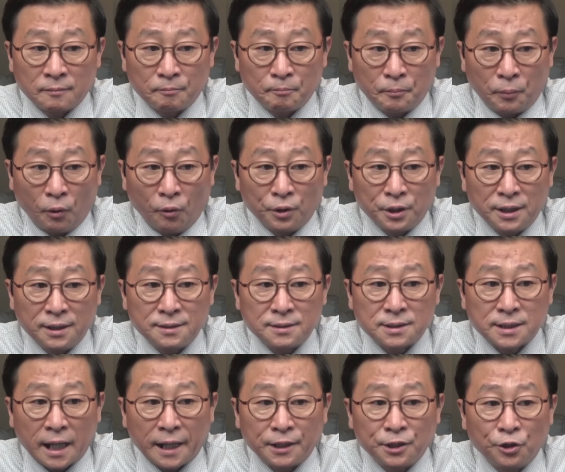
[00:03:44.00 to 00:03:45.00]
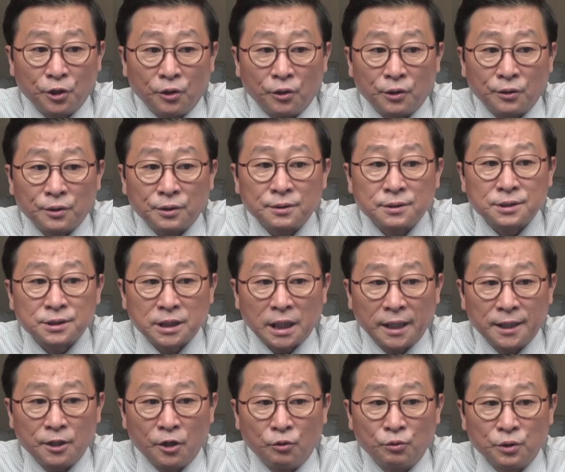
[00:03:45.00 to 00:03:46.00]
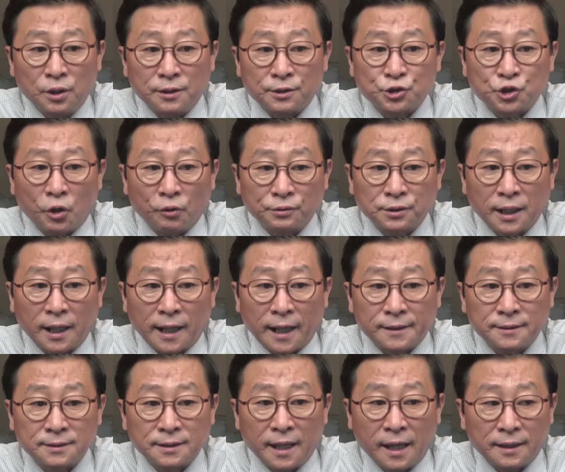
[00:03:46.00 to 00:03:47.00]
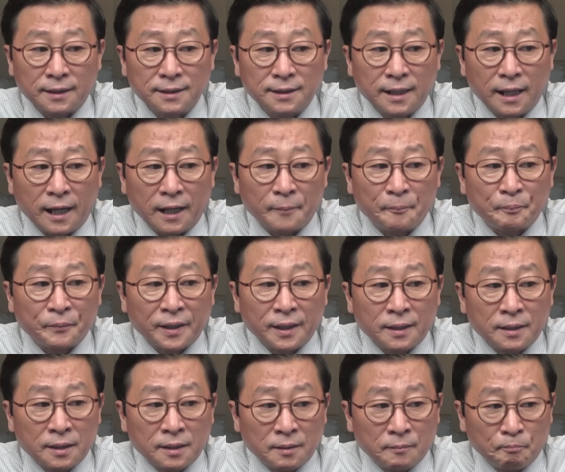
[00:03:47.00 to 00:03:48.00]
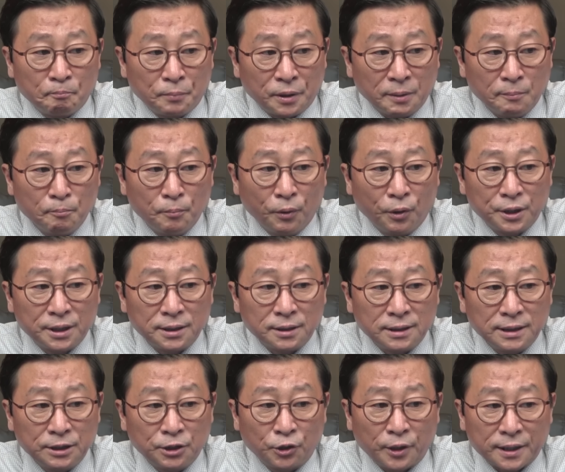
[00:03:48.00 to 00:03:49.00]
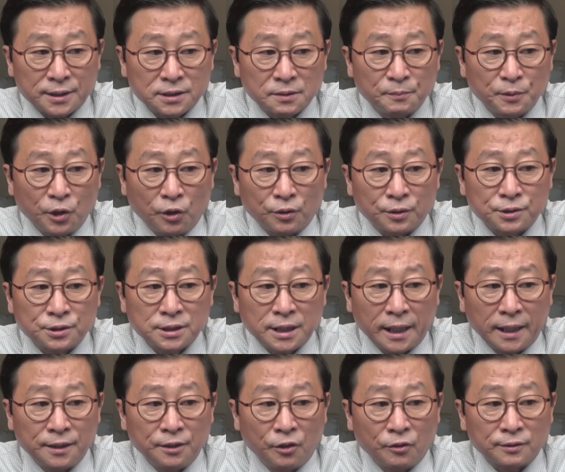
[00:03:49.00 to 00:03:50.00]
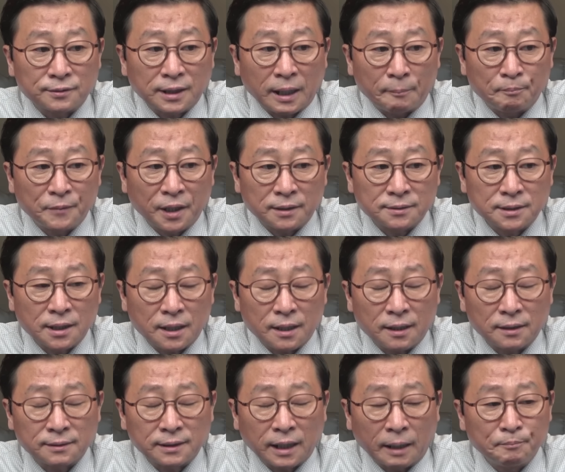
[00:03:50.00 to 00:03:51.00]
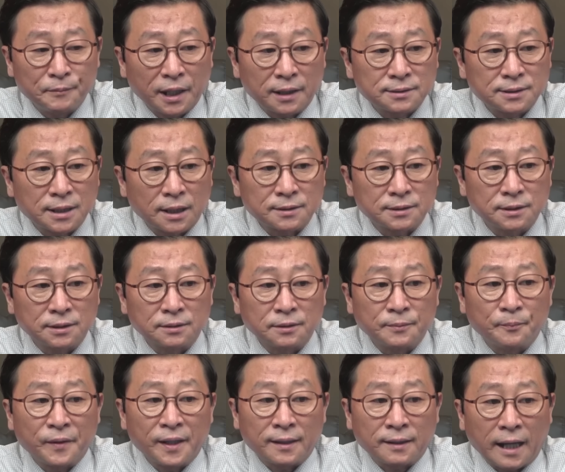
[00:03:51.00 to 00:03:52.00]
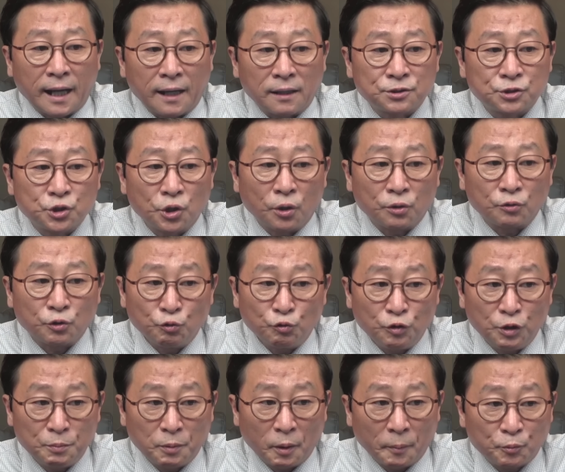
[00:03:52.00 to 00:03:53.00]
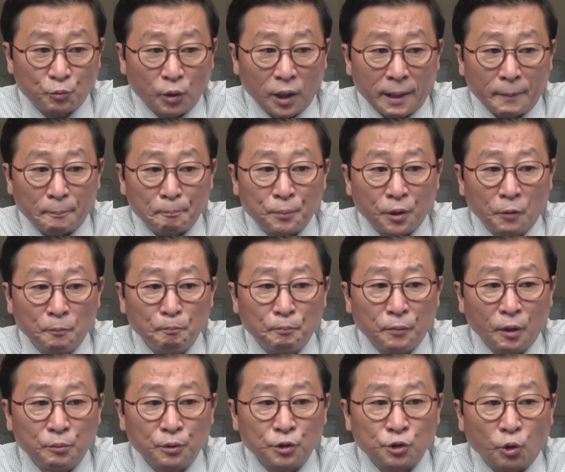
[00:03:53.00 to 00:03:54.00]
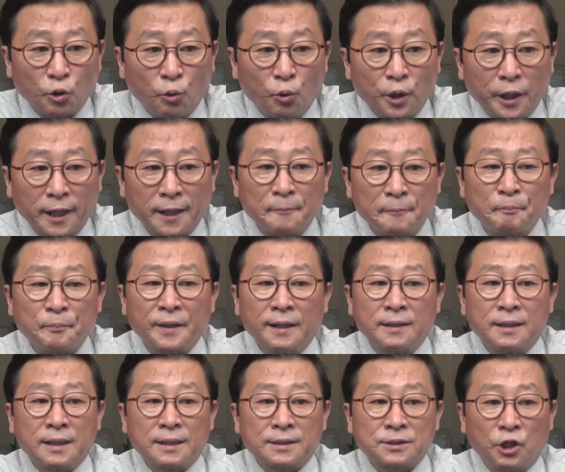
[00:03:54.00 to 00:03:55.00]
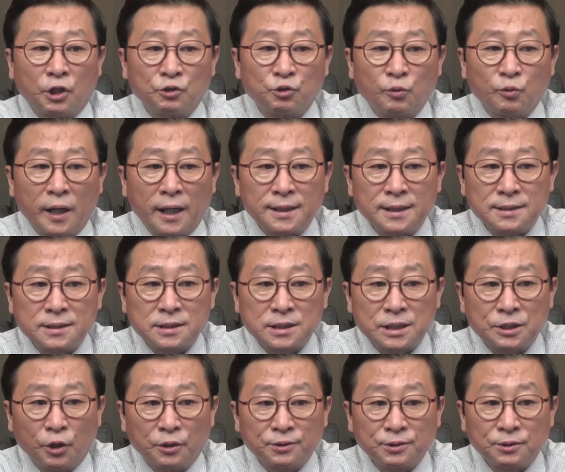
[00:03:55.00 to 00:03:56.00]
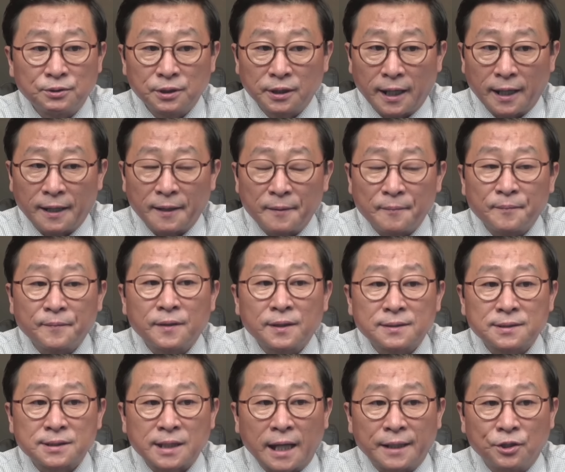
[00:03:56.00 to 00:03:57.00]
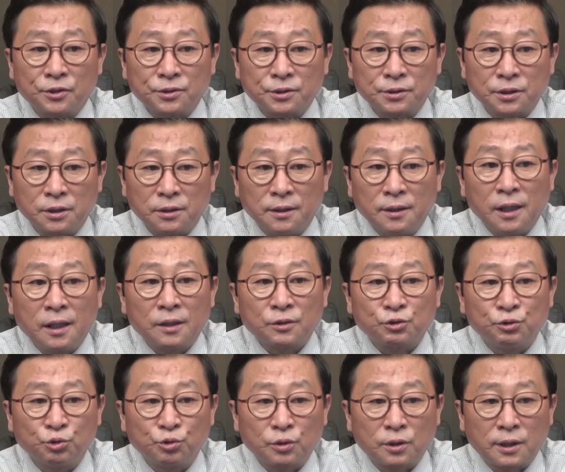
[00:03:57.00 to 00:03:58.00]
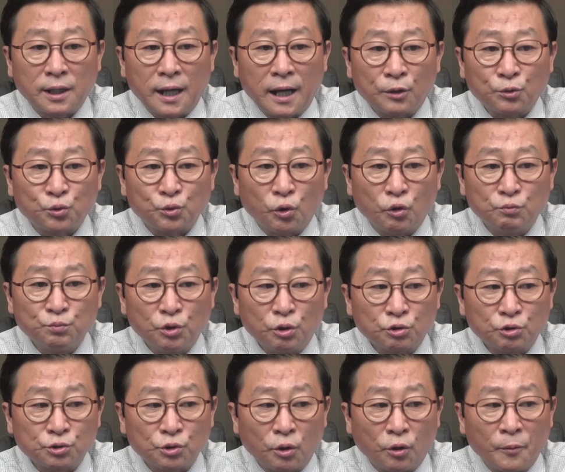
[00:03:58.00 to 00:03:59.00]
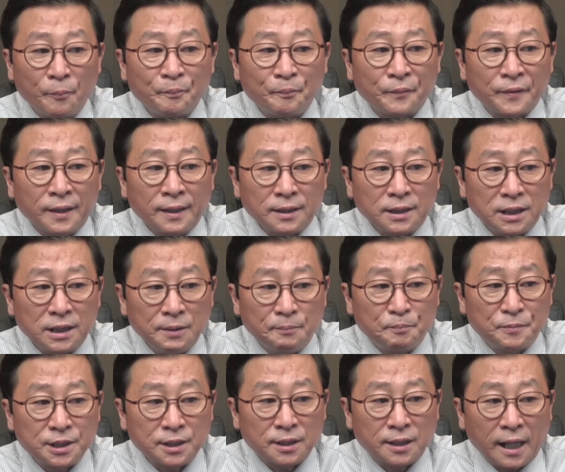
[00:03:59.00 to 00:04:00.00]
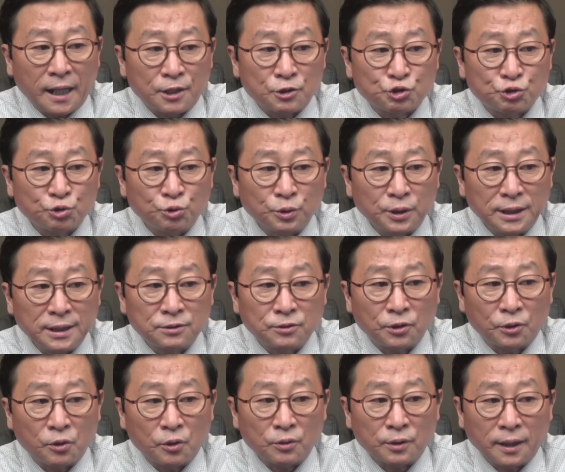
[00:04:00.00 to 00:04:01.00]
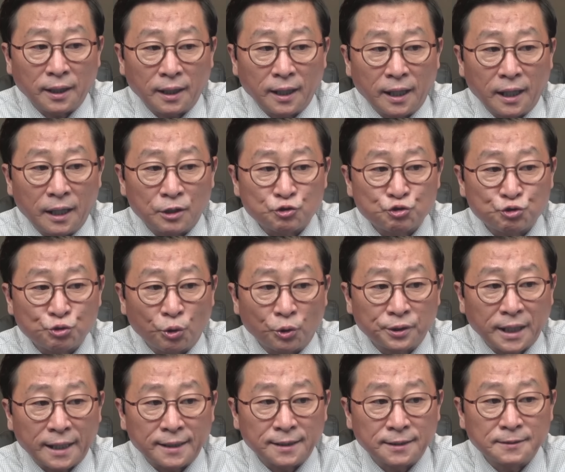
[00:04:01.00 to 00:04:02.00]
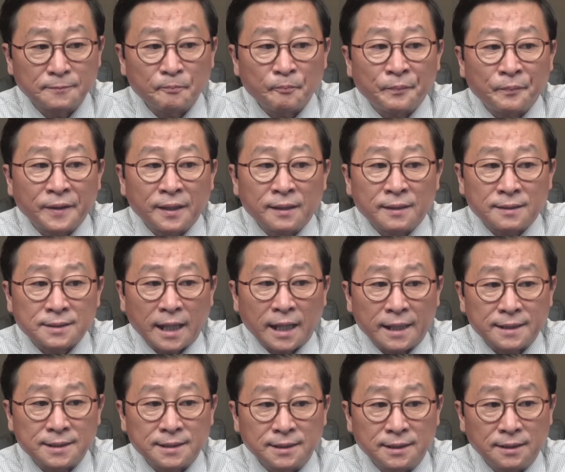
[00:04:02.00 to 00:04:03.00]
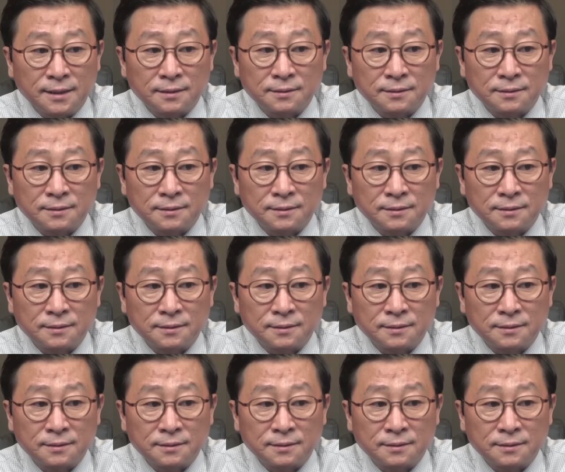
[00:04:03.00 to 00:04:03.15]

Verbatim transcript: 본인 자녀 채용을 청탁하는 행위가 빈번히 일어났으며 채용 담당자, 담당자들은 각종 위법과 편법을 동원해 선관위 직원들의 자녀들을 국가 공무원으로 입직할 수 있도록 해 주었다는 사실이